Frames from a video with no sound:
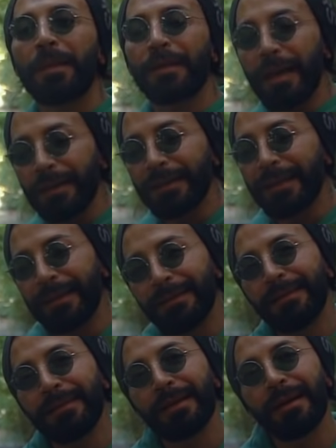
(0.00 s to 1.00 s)
yani
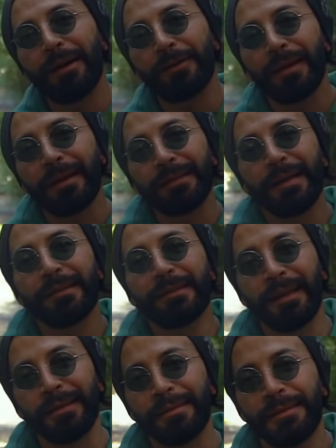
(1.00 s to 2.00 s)
kendinle kavga
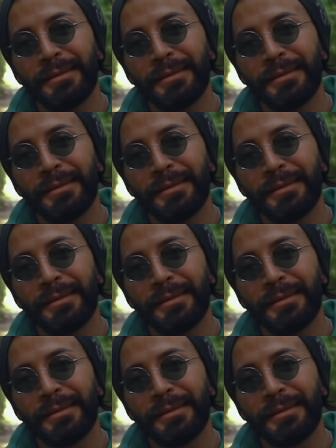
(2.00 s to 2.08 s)
edersen